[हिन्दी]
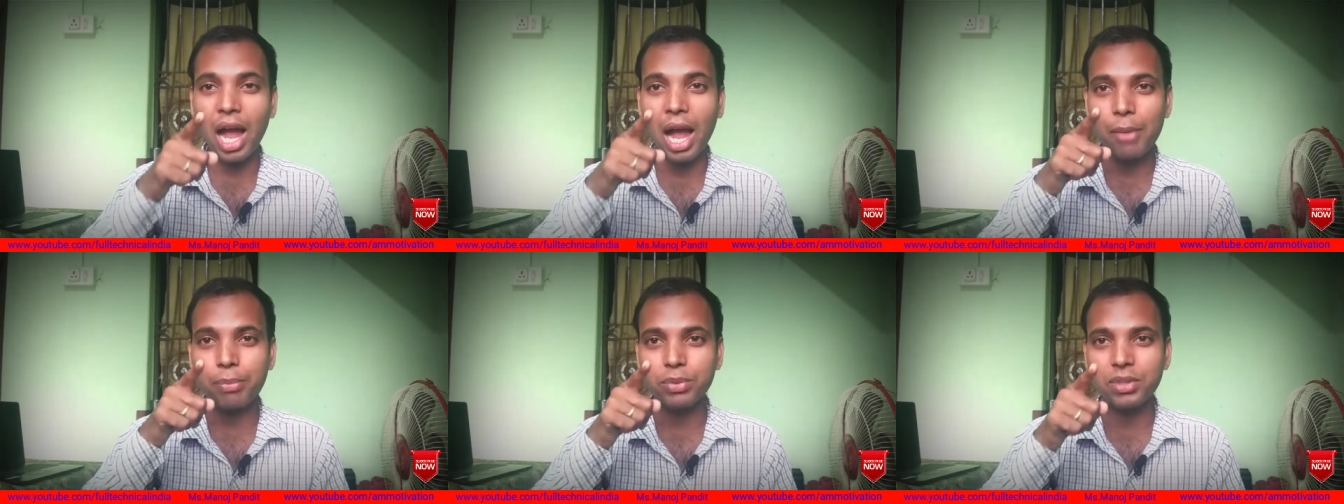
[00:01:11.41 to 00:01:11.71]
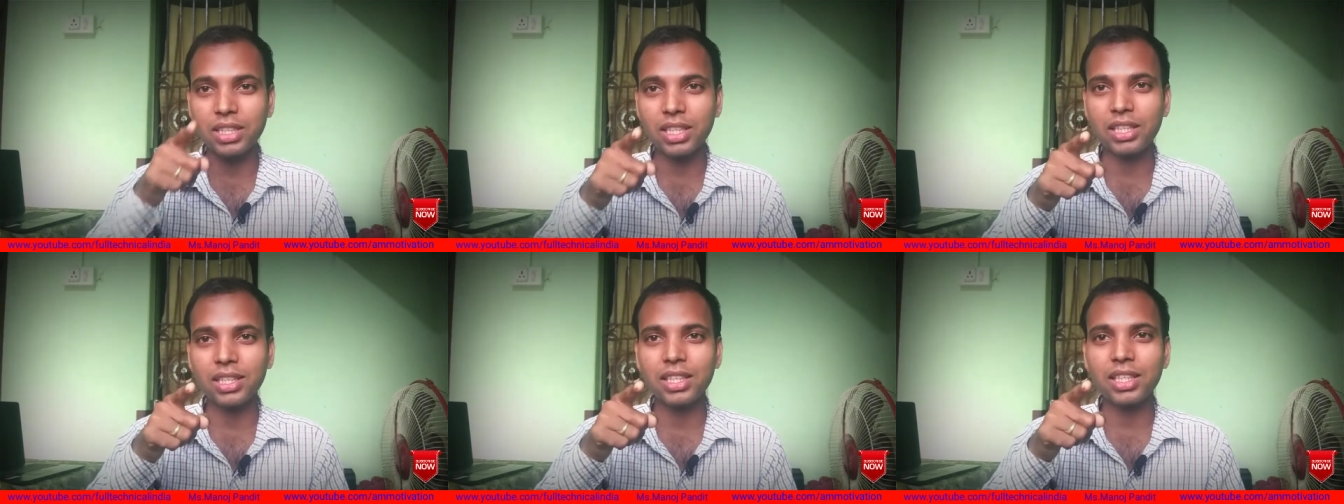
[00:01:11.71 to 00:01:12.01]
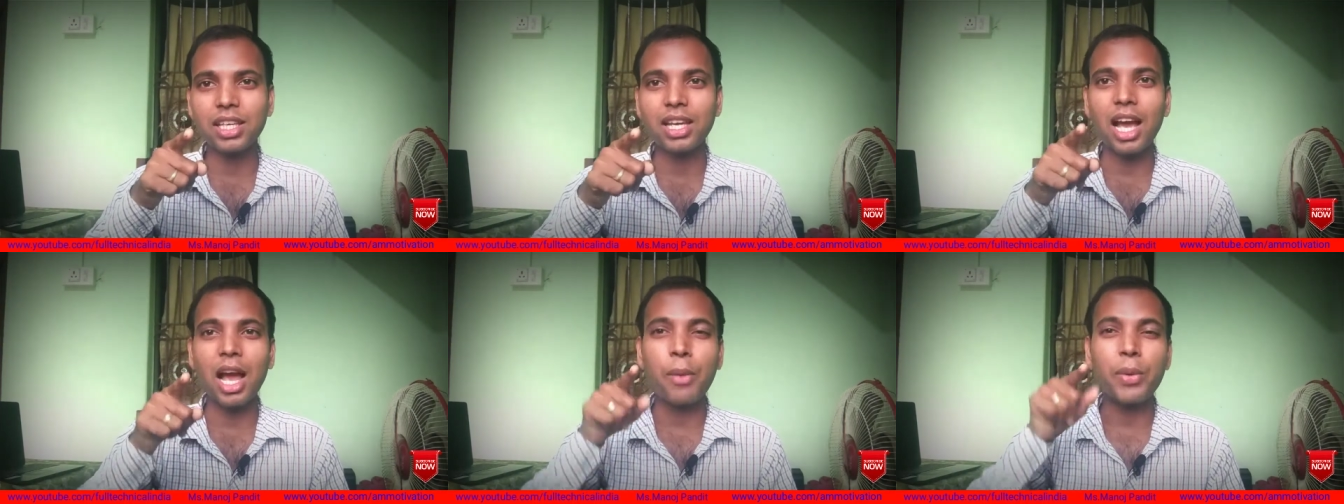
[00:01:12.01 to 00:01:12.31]
आप
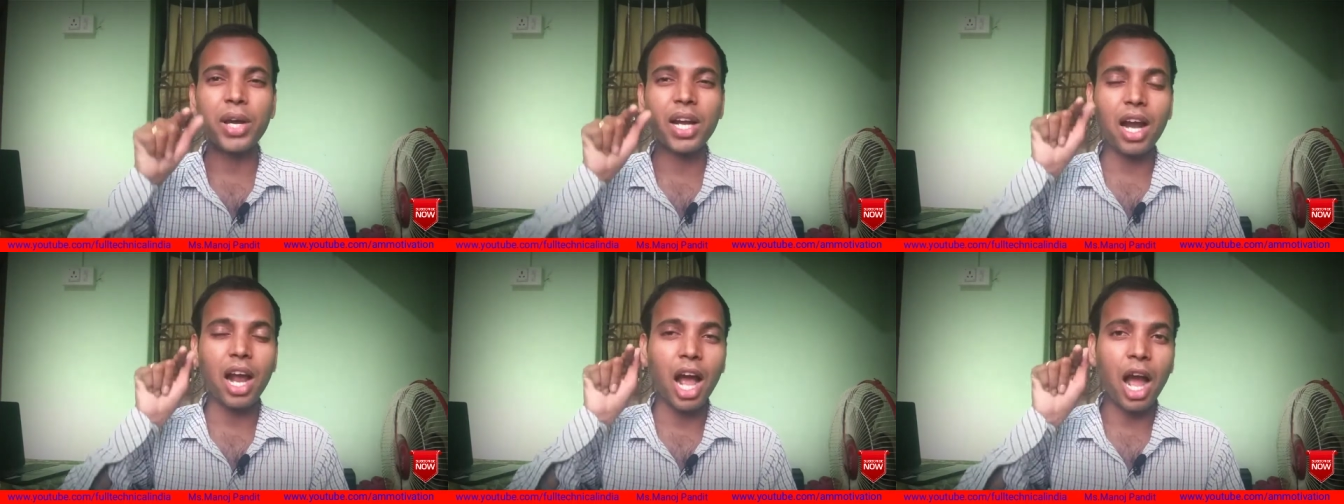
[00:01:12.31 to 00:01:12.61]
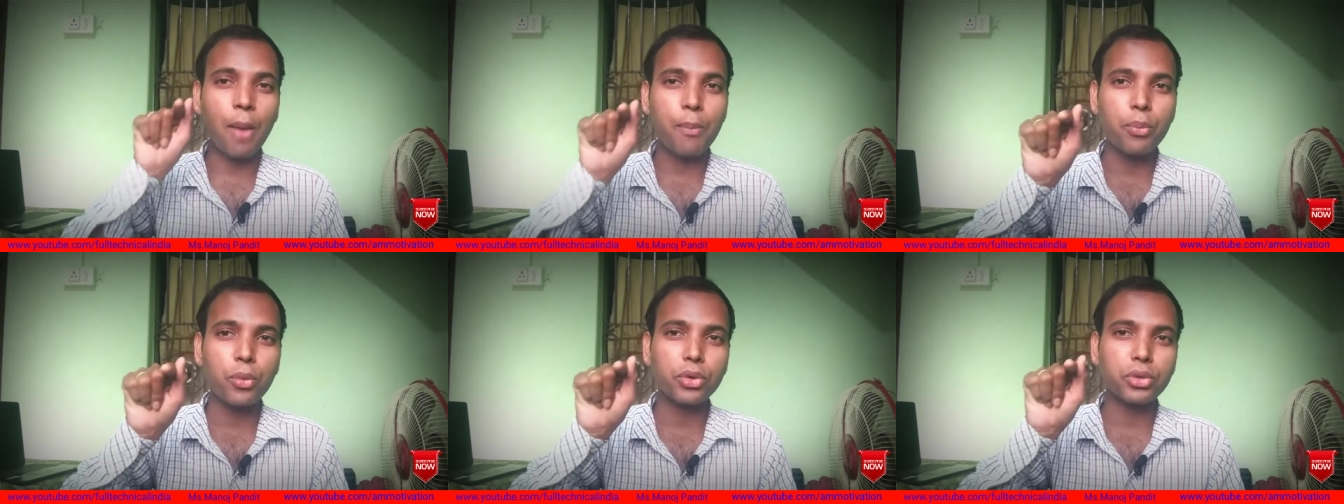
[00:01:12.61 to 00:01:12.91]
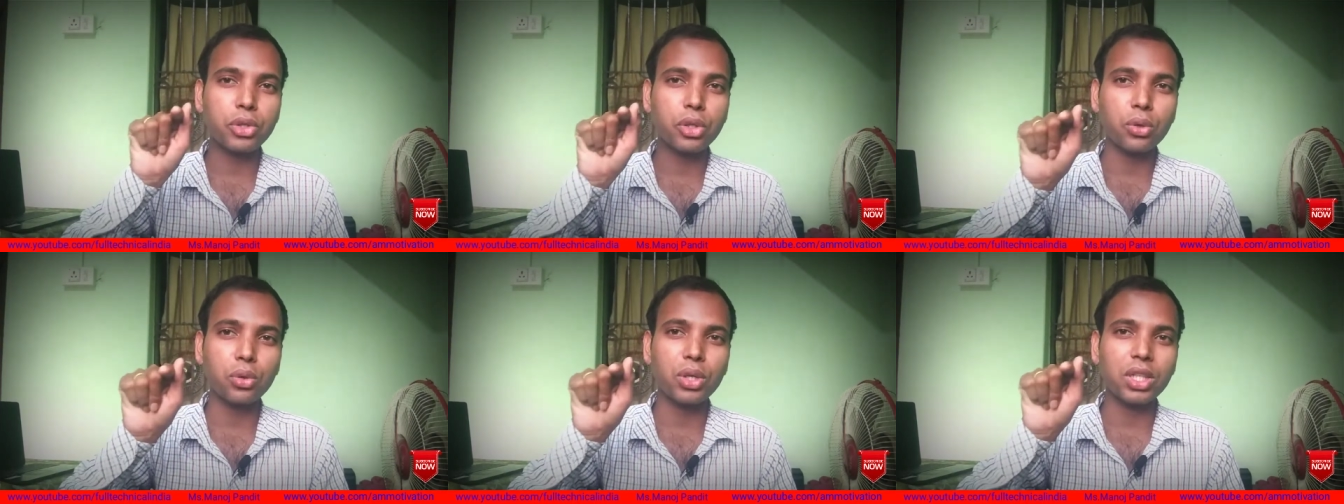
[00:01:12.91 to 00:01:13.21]
देखिए अगर आपको
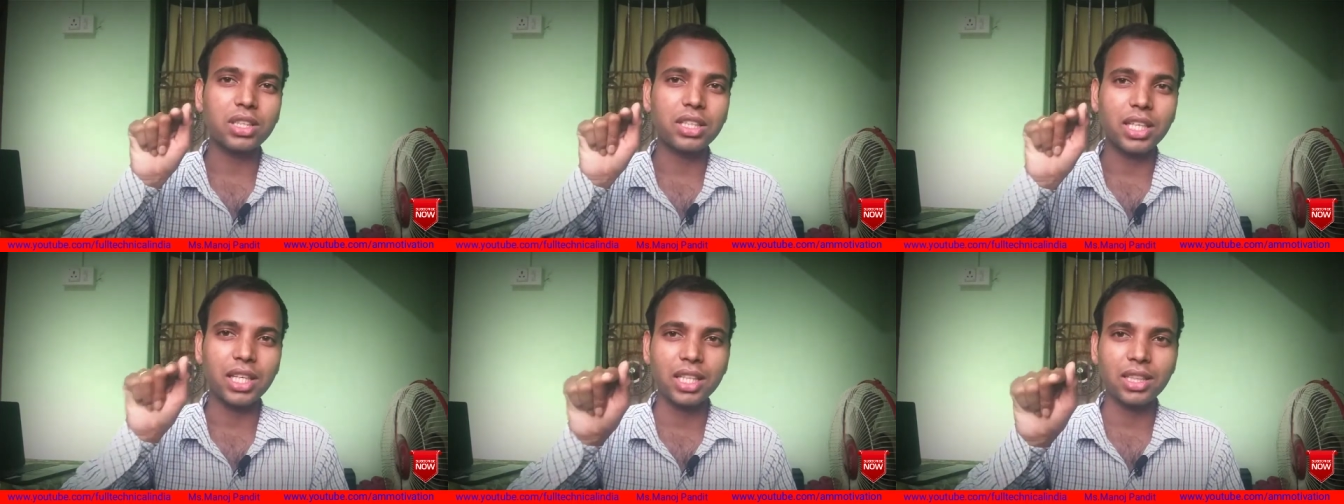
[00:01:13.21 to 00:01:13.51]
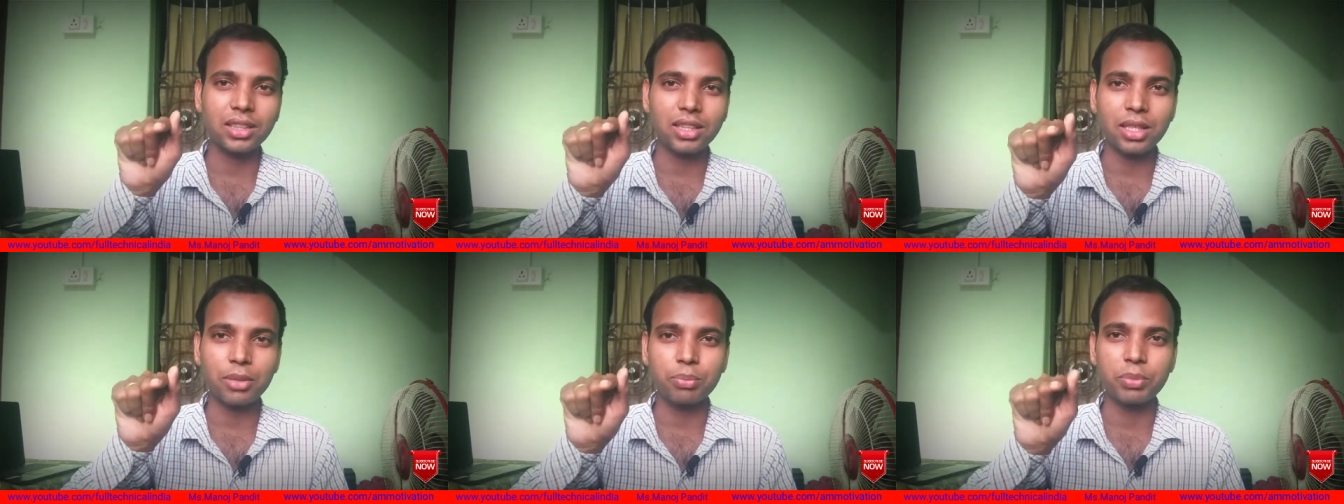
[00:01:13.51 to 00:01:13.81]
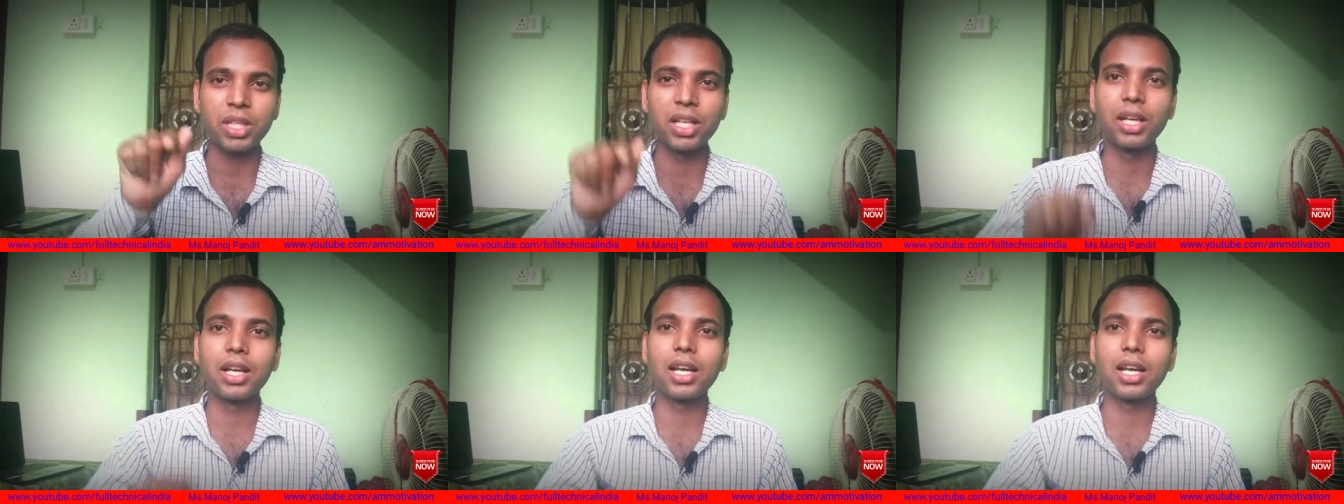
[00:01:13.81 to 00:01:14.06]
जरूरत है तब